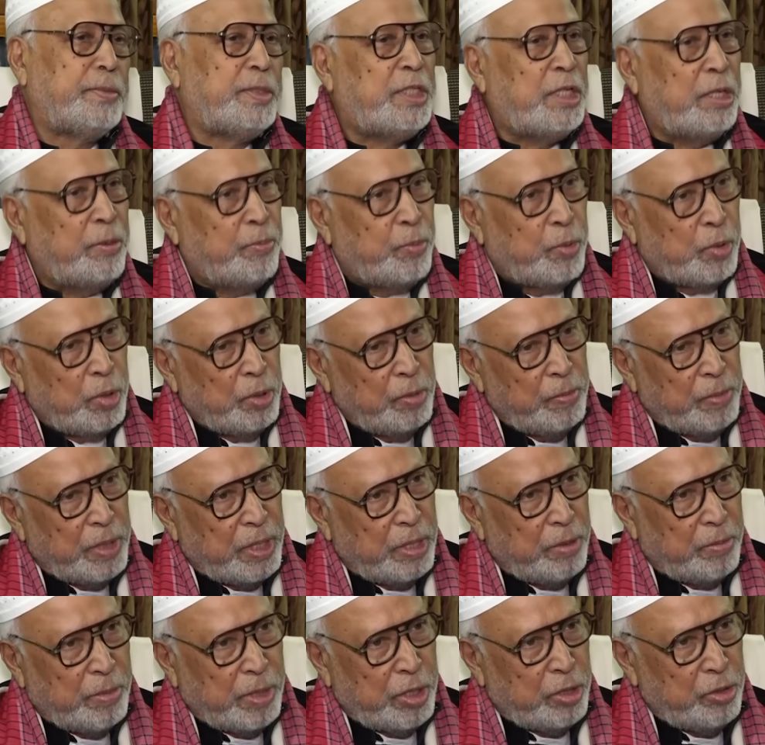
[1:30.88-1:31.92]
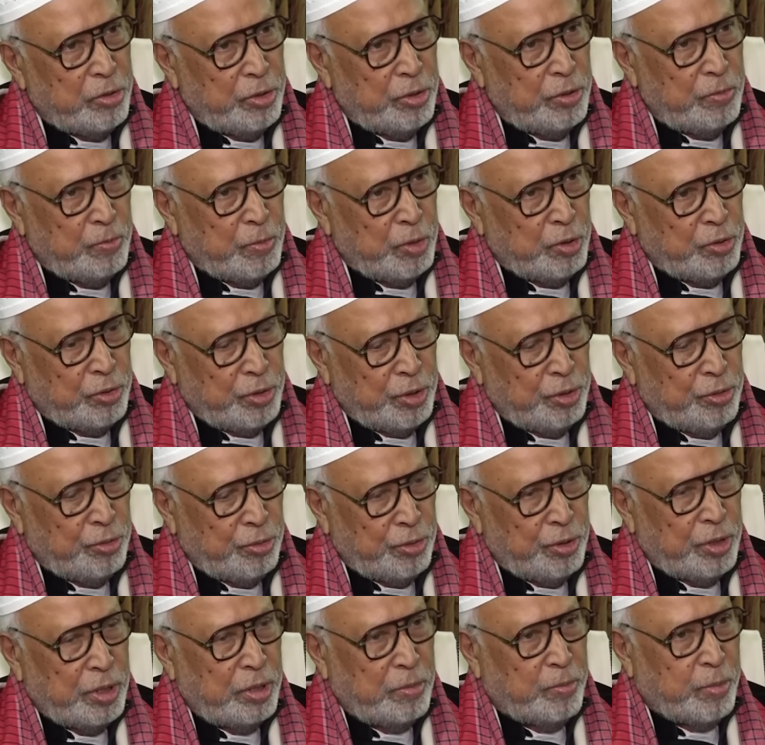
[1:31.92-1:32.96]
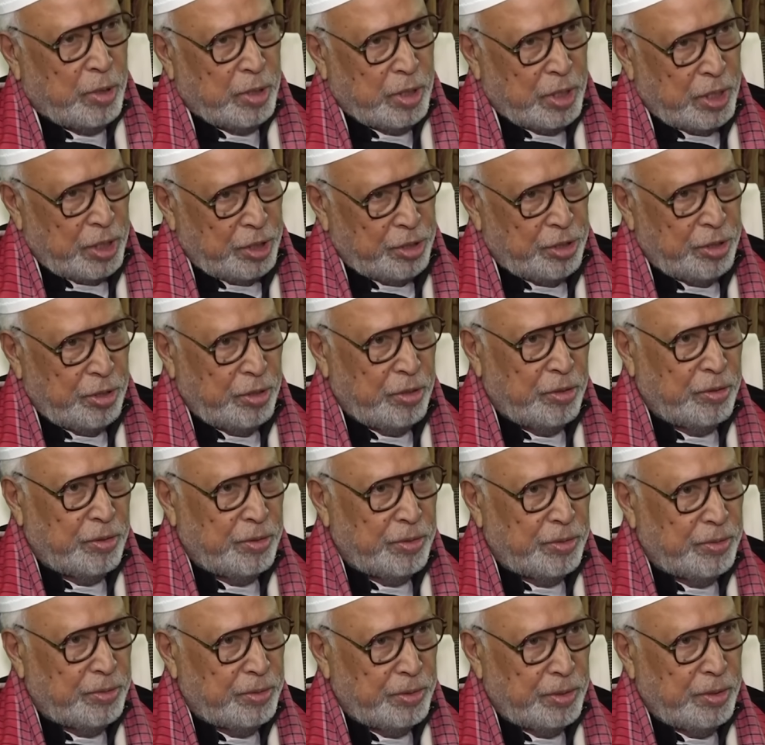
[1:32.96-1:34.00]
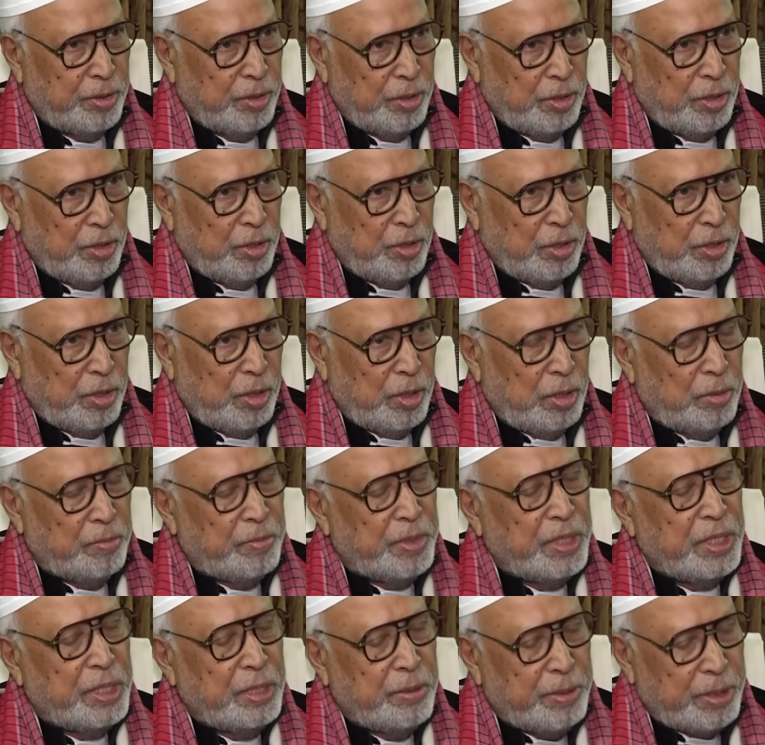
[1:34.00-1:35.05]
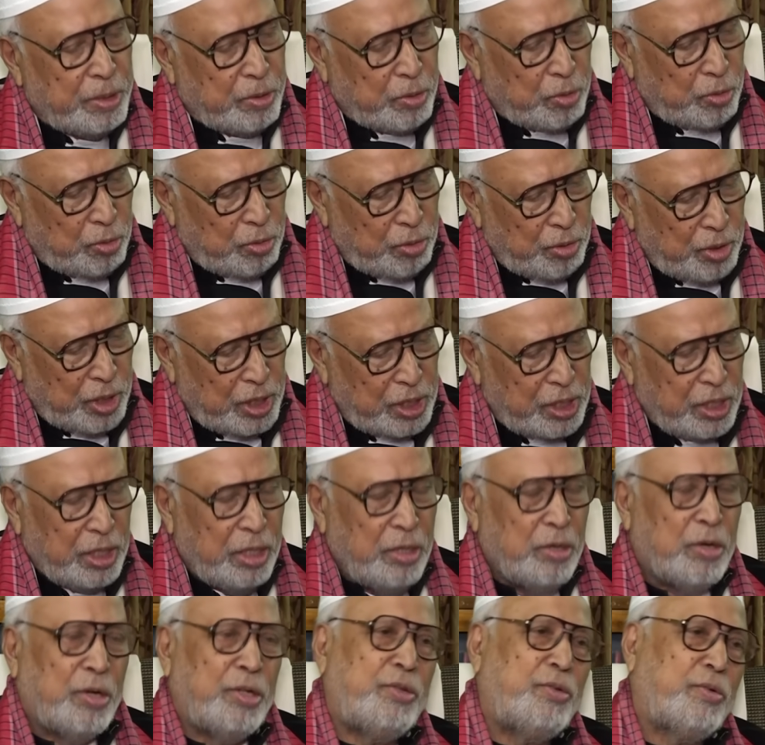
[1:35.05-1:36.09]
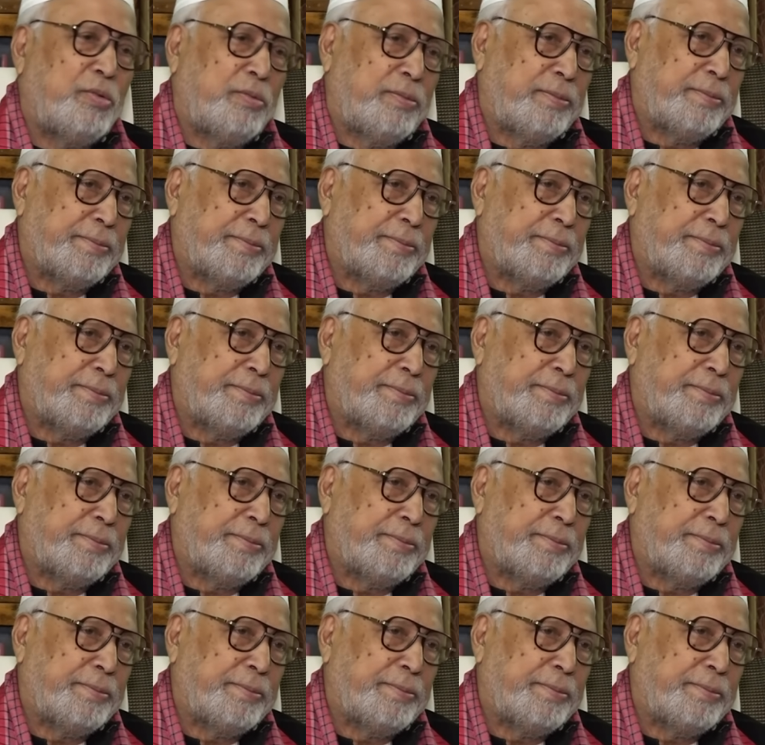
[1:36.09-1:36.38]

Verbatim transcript: যে পরিমাণ মানুষ মুক্তিযুদ্ধের পক্ষে ছিল পৃথিবীর কোনো দেশেই হয়তো